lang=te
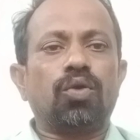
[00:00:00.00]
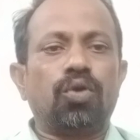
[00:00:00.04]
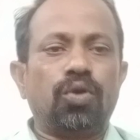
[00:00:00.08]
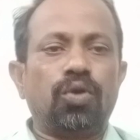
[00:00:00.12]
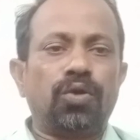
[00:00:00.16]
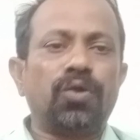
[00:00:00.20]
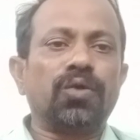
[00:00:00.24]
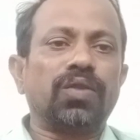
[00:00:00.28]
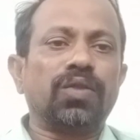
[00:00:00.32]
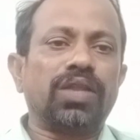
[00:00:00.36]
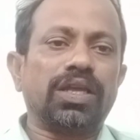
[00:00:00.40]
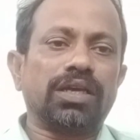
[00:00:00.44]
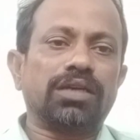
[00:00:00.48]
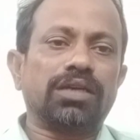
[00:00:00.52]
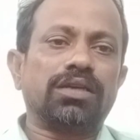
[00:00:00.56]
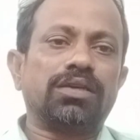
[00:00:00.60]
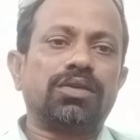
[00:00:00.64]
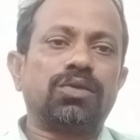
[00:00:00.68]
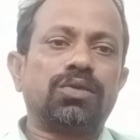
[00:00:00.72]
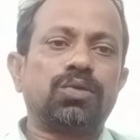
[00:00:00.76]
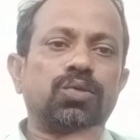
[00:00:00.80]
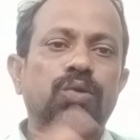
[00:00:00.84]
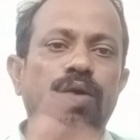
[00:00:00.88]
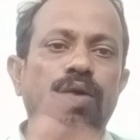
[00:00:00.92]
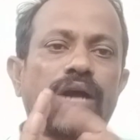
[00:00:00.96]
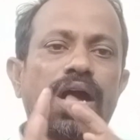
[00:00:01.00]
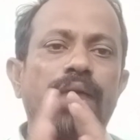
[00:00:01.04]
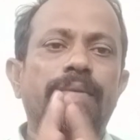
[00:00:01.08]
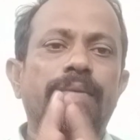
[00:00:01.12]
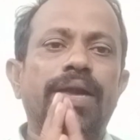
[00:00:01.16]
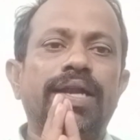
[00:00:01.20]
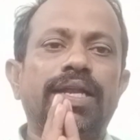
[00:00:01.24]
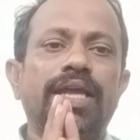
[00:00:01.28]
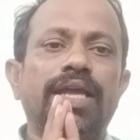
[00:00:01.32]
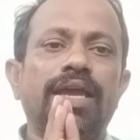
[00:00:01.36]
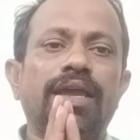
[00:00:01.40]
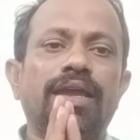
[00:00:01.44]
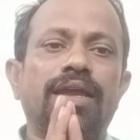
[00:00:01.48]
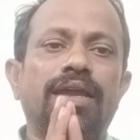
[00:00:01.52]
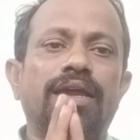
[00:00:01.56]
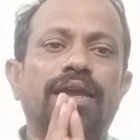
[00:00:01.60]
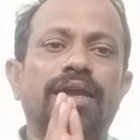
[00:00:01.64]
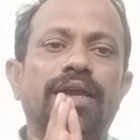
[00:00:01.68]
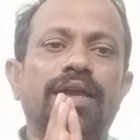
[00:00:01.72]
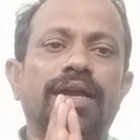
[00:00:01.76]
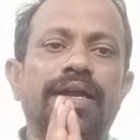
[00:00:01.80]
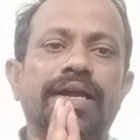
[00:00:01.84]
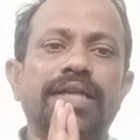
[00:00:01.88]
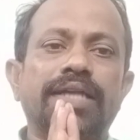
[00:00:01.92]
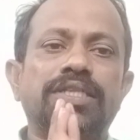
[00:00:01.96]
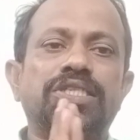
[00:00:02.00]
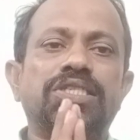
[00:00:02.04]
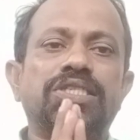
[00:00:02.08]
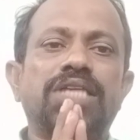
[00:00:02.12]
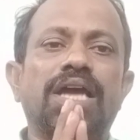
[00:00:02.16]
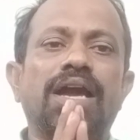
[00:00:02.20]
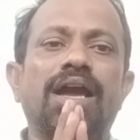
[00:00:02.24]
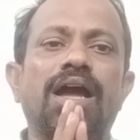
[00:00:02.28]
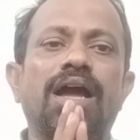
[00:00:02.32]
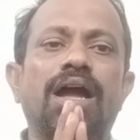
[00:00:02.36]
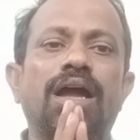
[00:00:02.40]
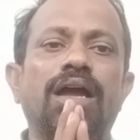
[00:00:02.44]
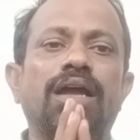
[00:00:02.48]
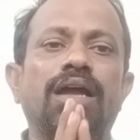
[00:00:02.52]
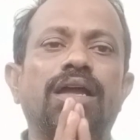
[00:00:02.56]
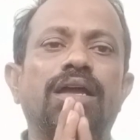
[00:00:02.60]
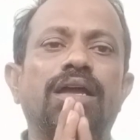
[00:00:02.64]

ఉంటుంది సో కాబట్టి ఖచ్చితంగా